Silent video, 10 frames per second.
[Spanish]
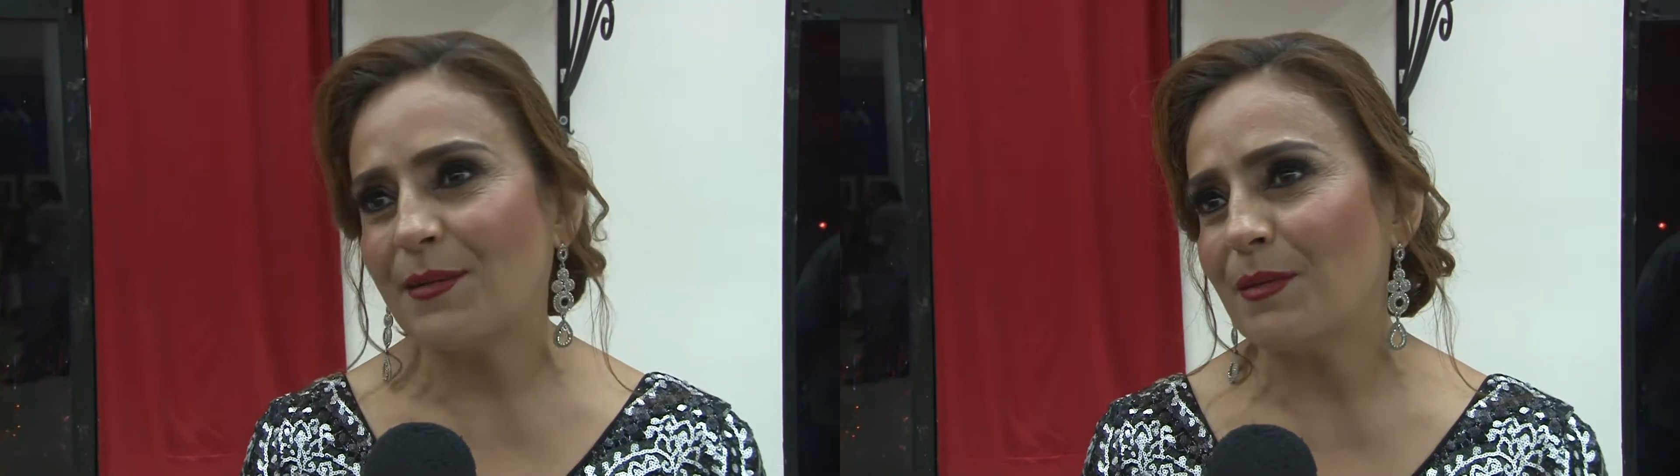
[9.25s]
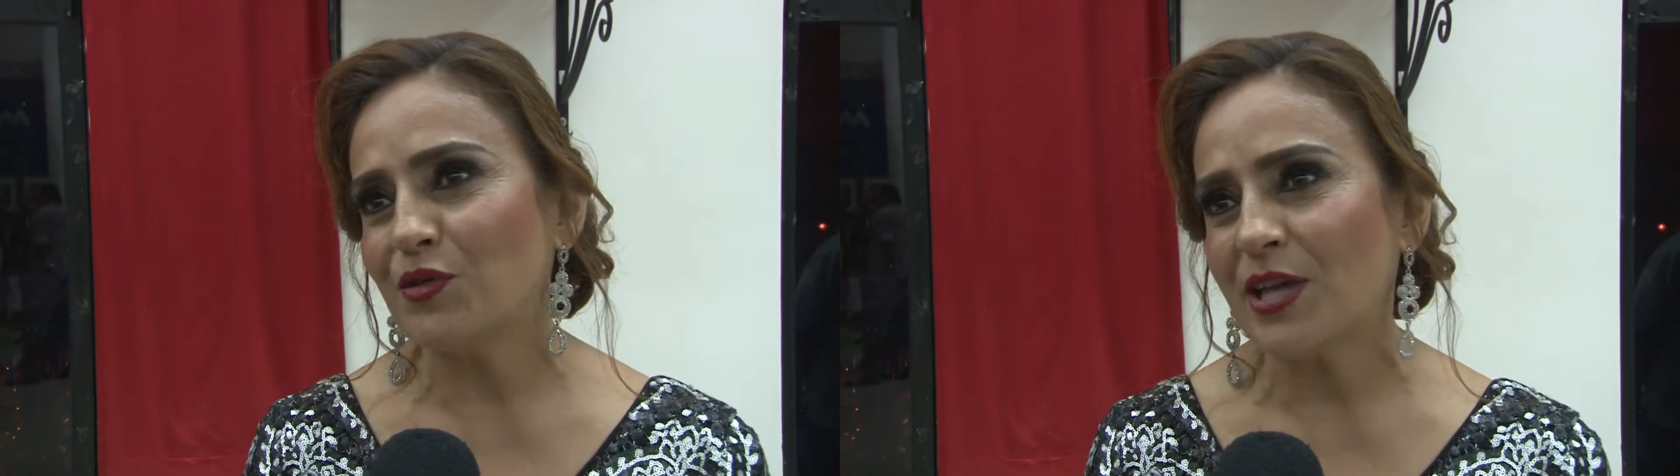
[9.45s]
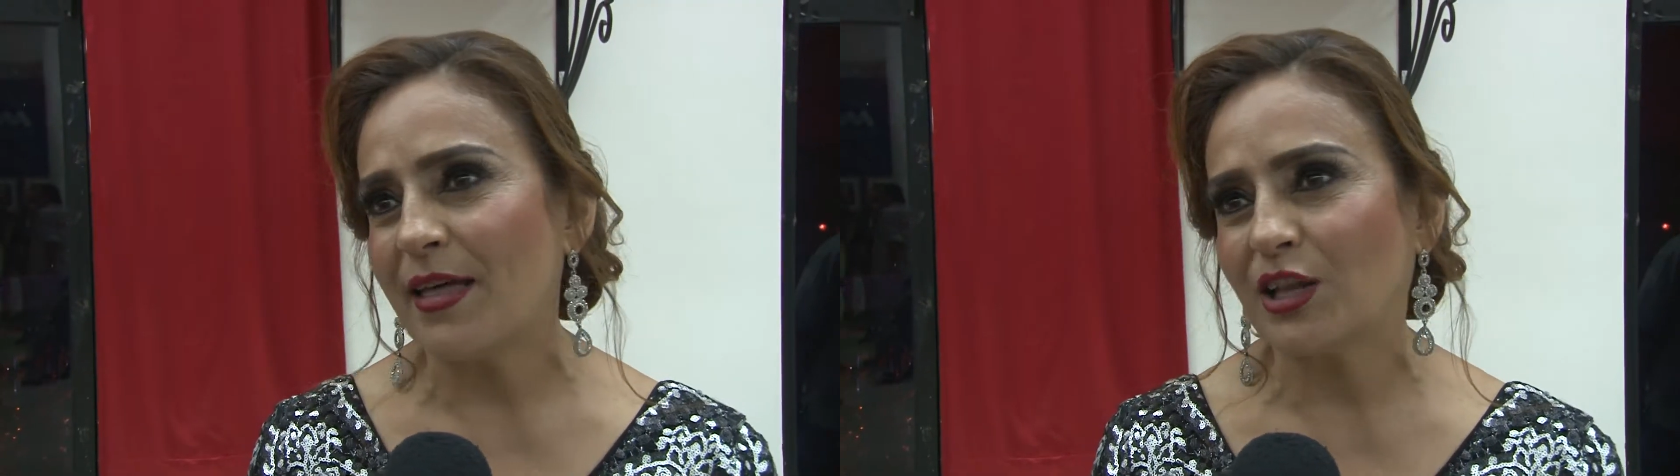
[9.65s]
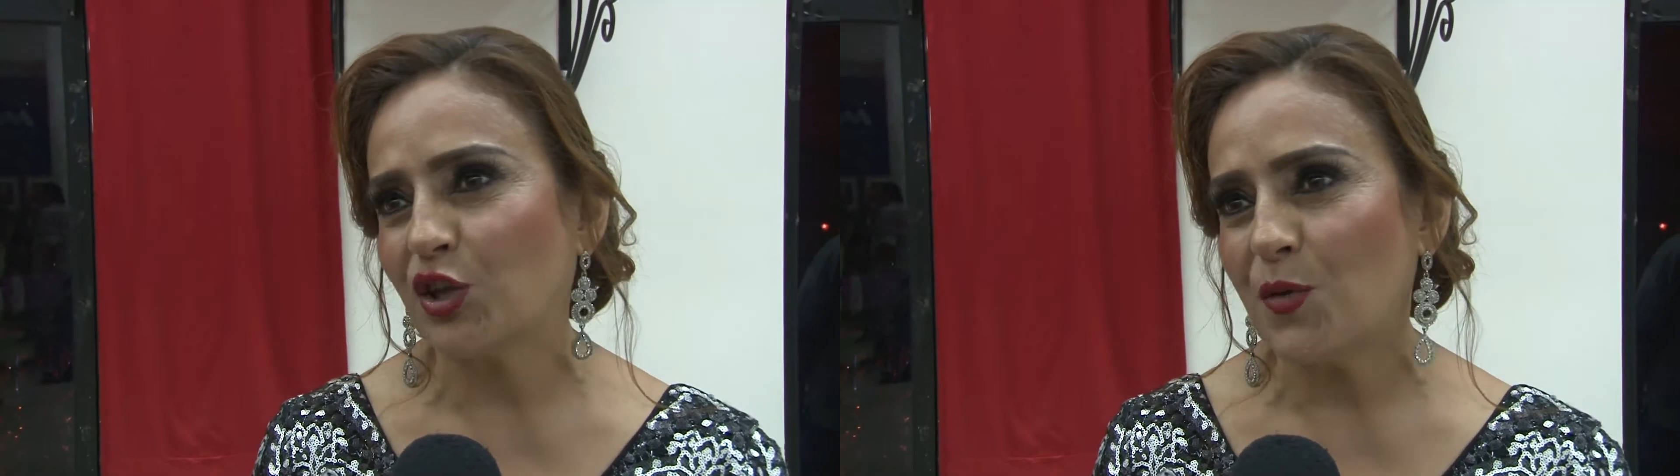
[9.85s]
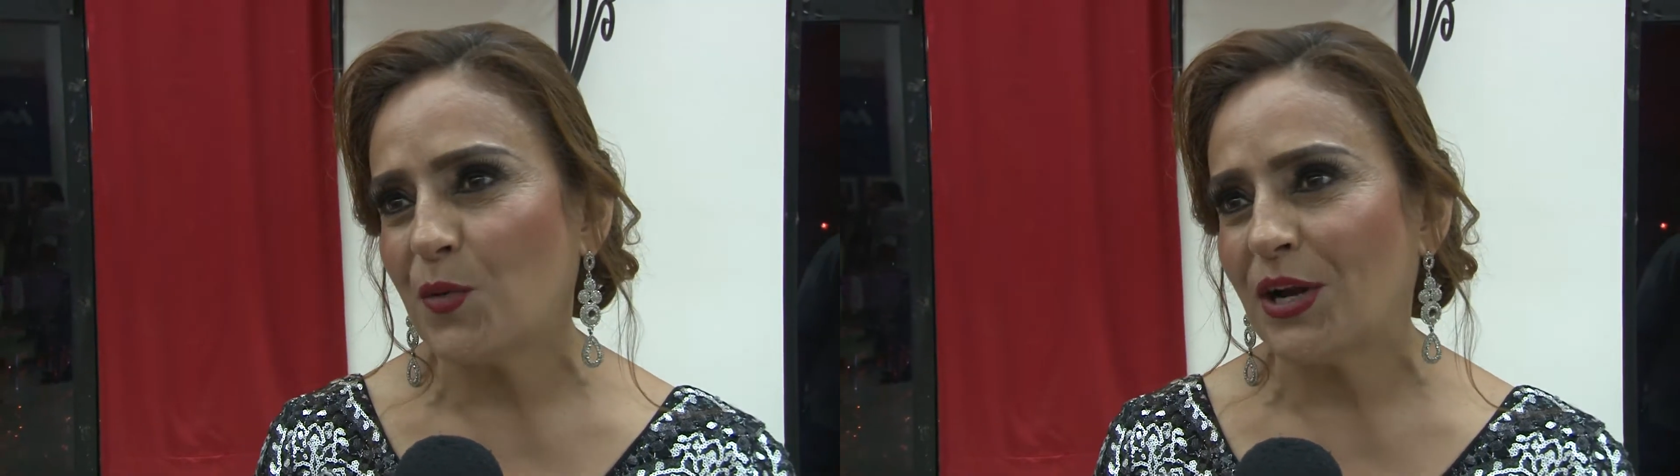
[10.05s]
vamos a dar
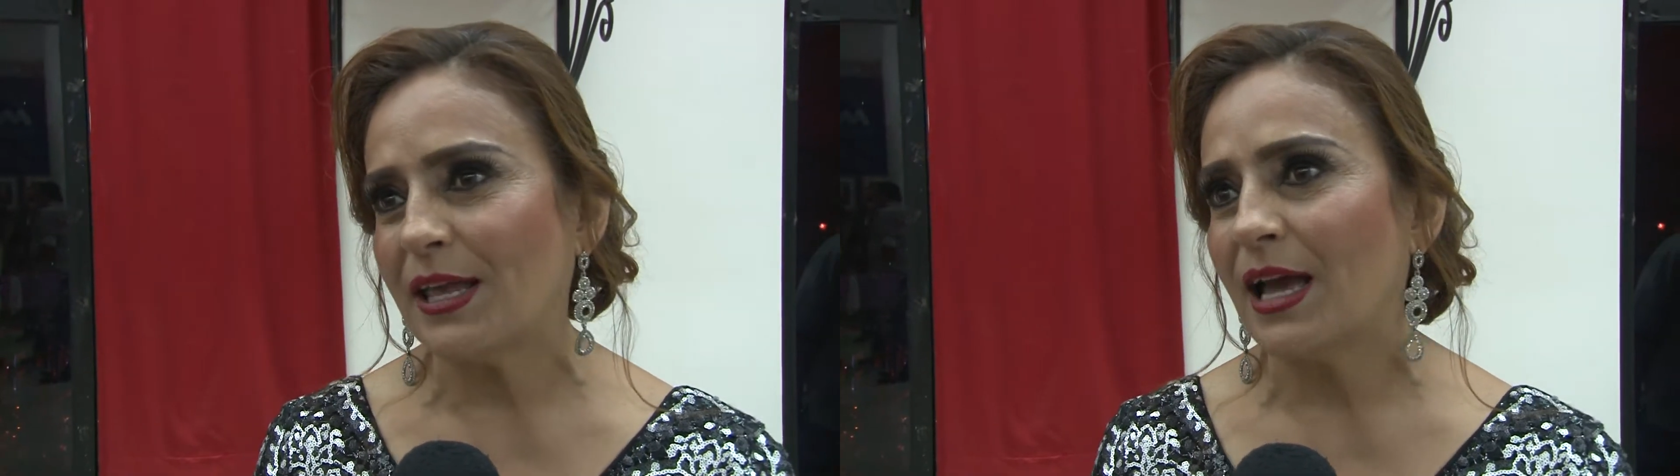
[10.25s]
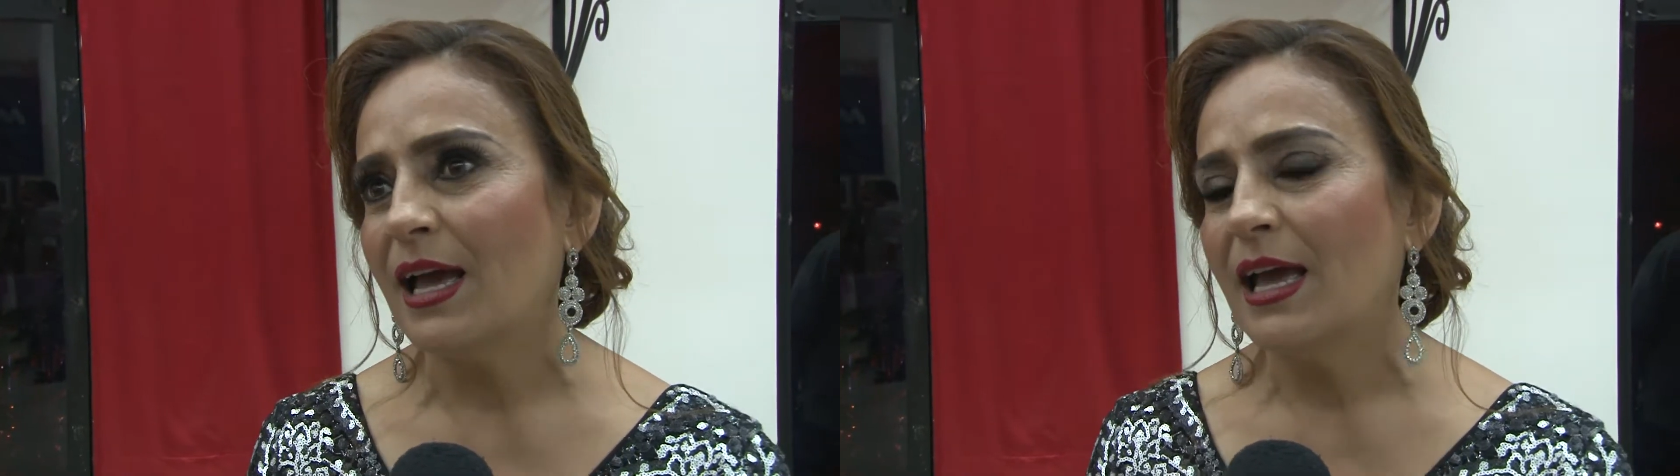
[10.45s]
todo por ella.